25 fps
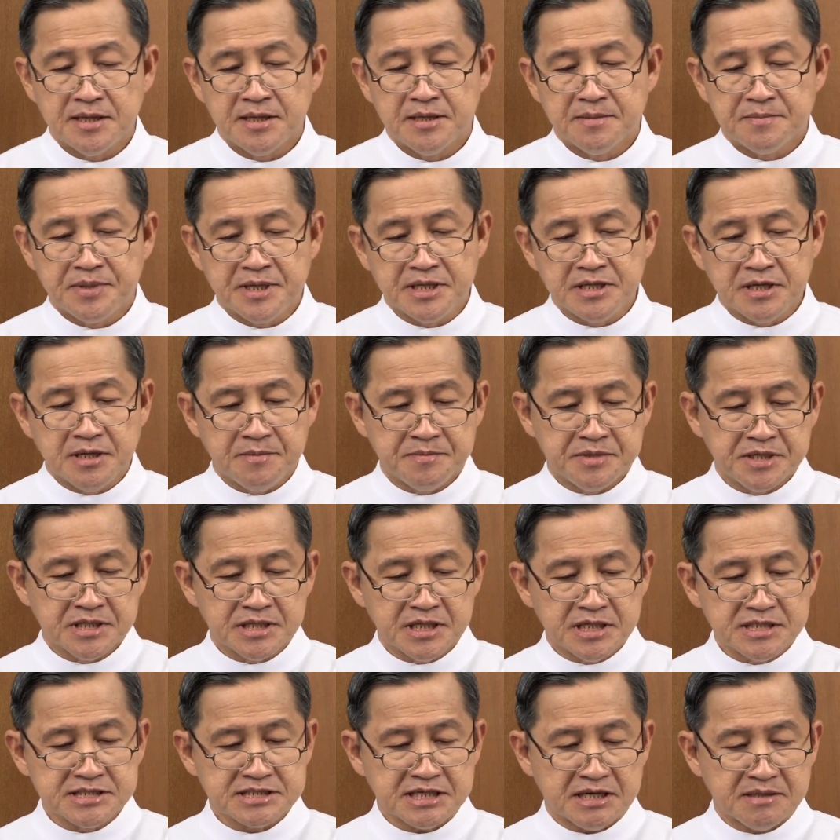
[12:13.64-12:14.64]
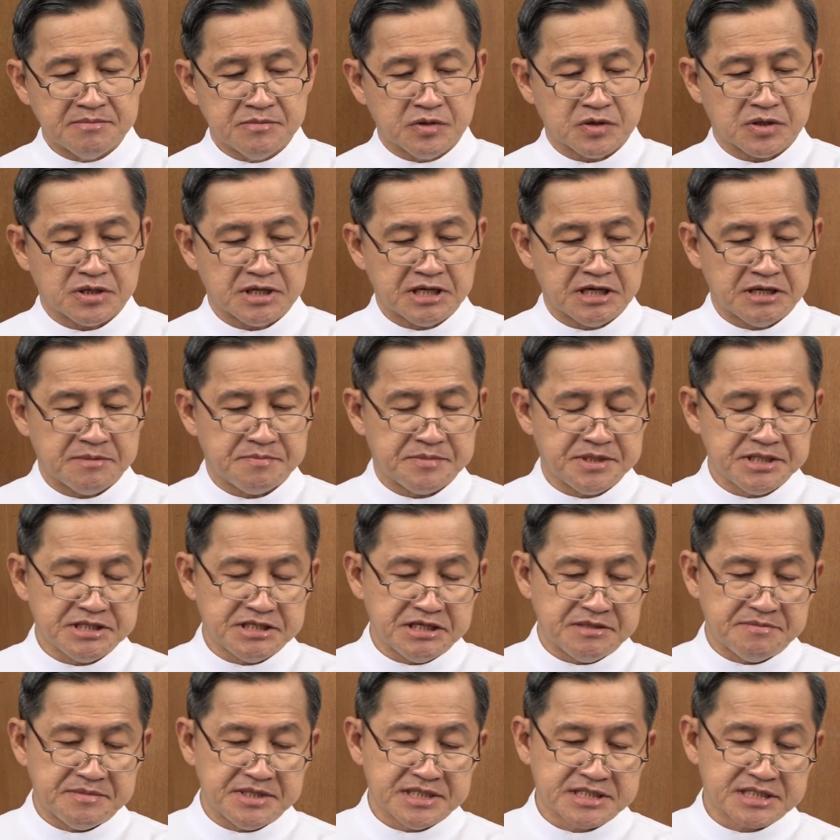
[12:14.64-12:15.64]
เพื่อคัมภีร์ทั้งสามบทในพิ
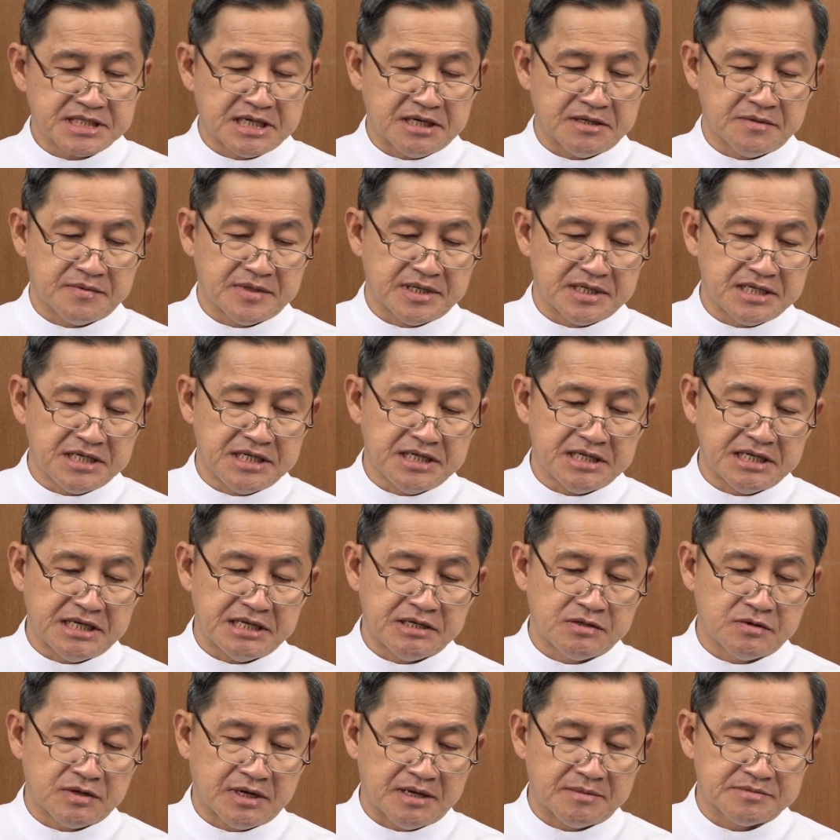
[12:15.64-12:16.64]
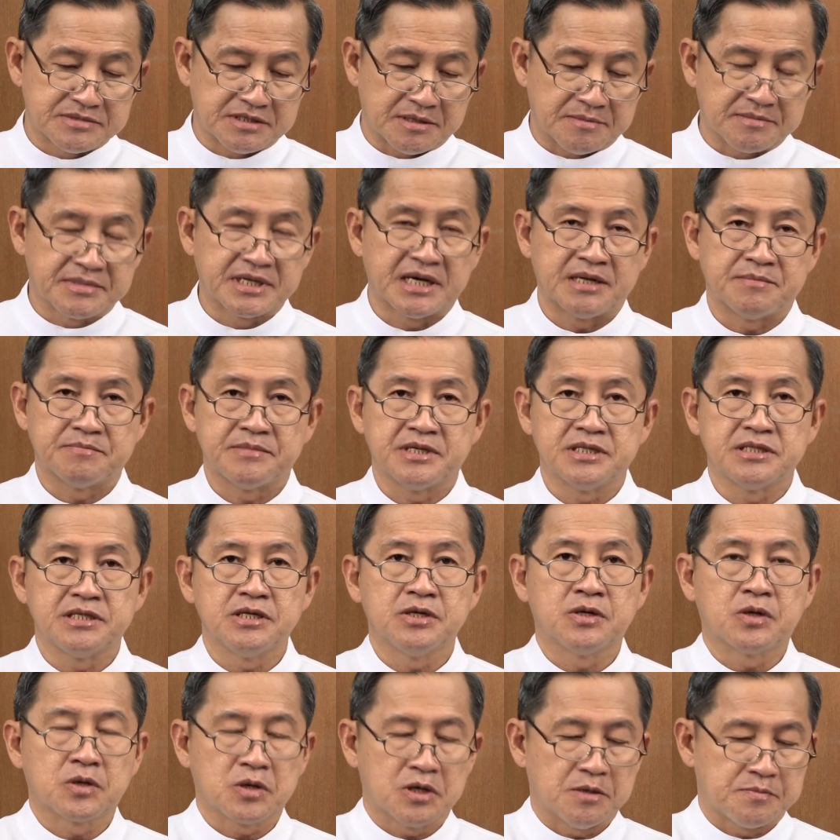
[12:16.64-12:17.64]
ธีมิสาวันนี้เน้นความสำคัญไป
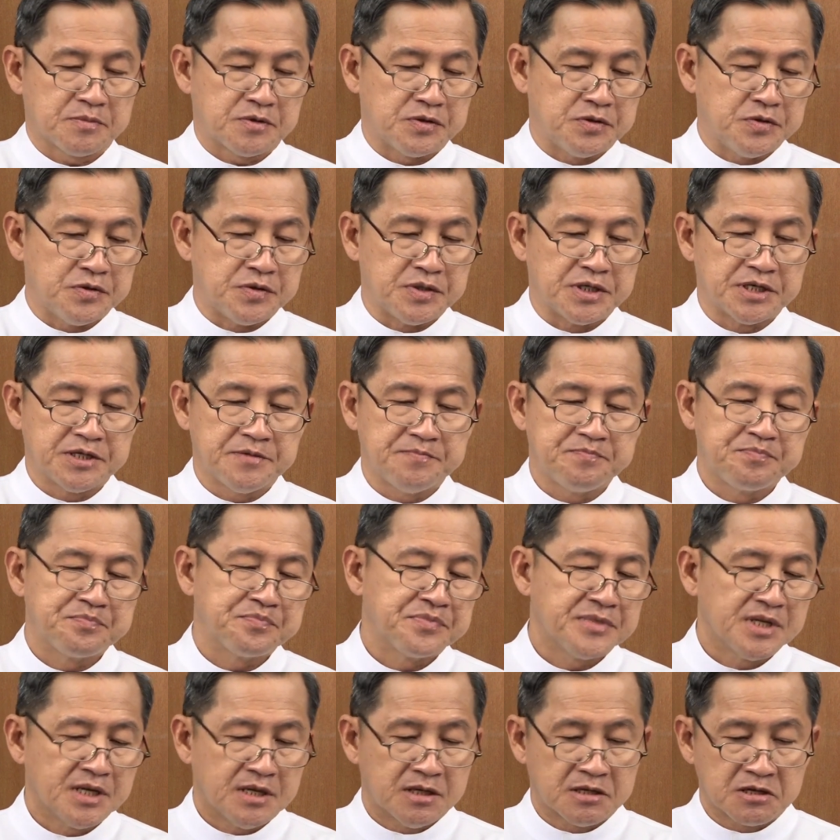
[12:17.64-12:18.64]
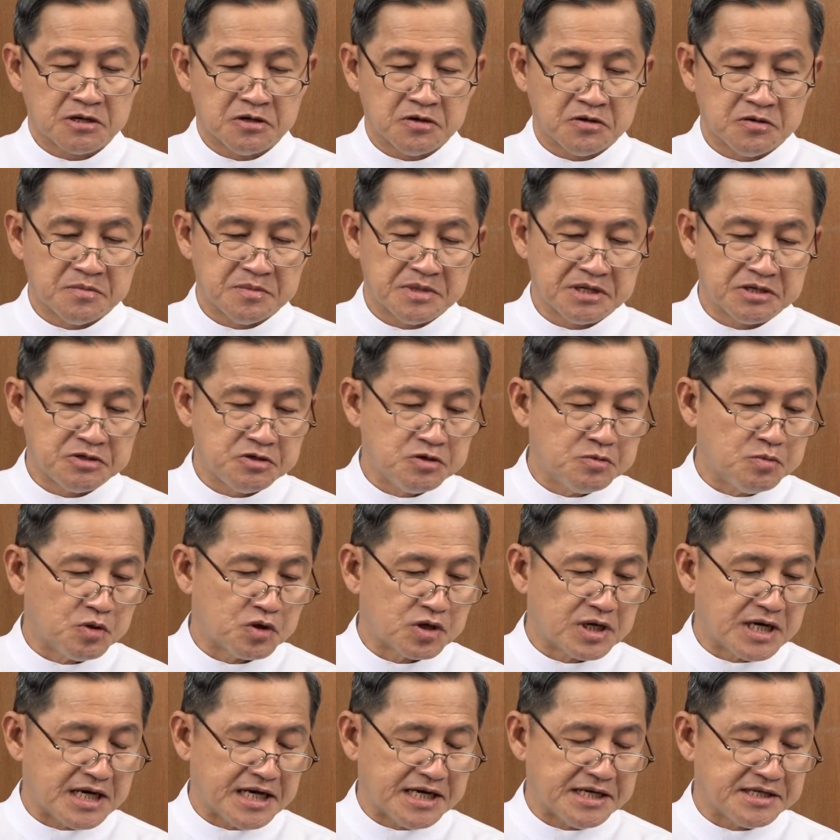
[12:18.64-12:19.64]
ที่ครอบครัว เรามาดูบ
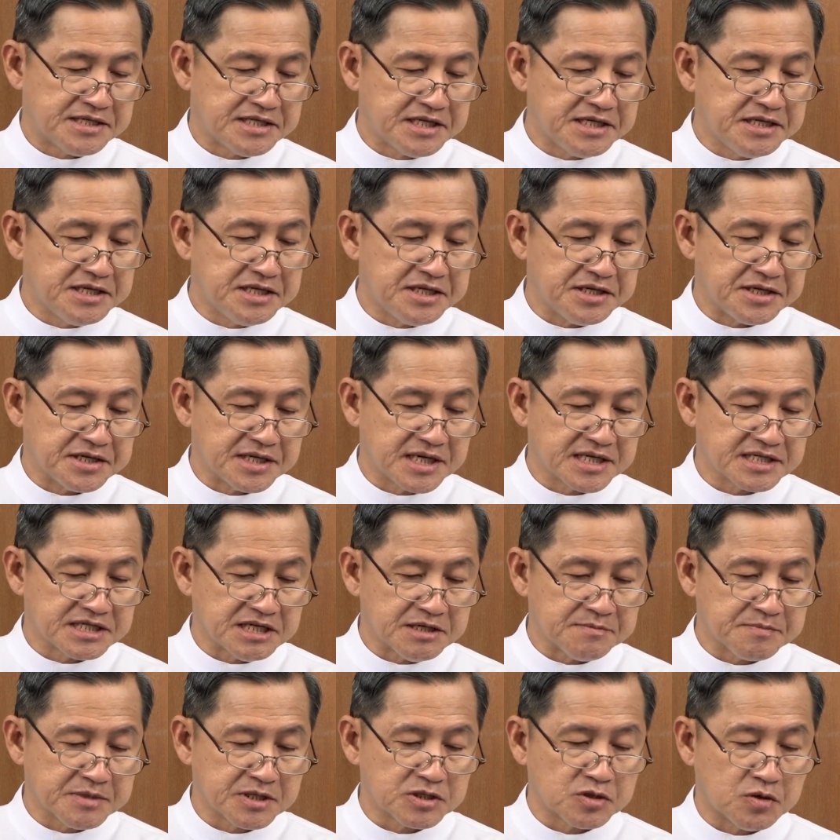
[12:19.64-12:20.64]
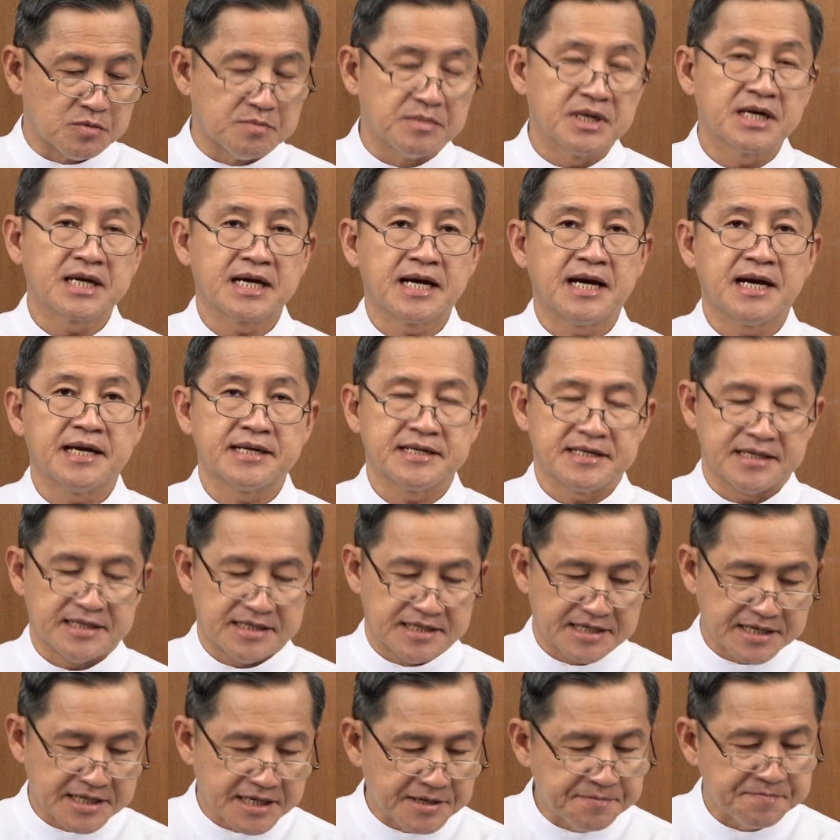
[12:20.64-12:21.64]
ทอ่านที่หนึ่งหนังสือปฐมกาลกัน
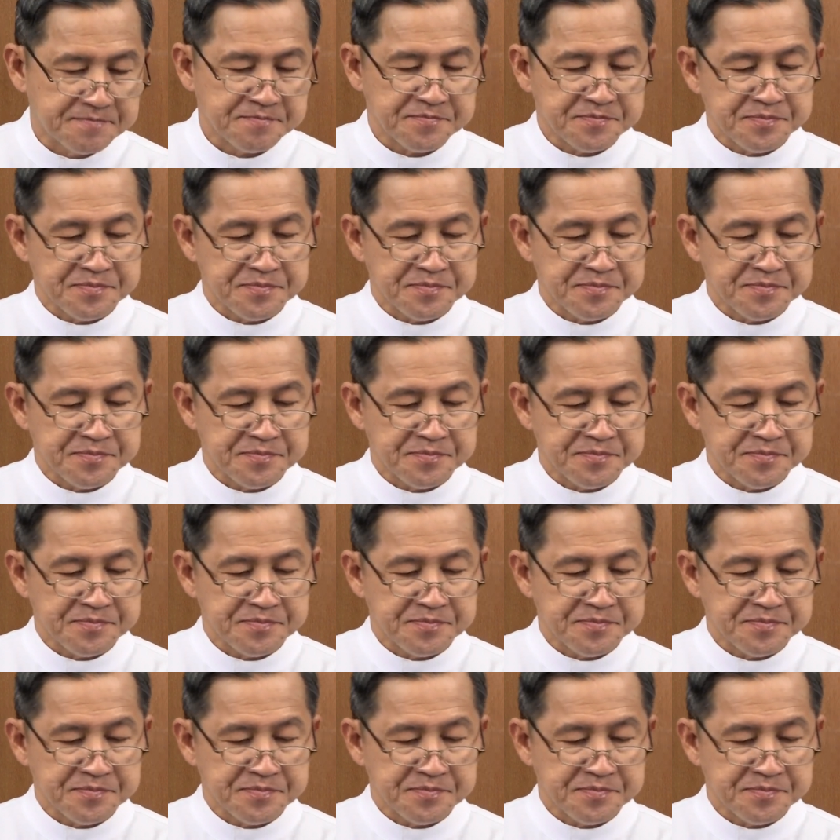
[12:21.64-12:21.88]
นะครับ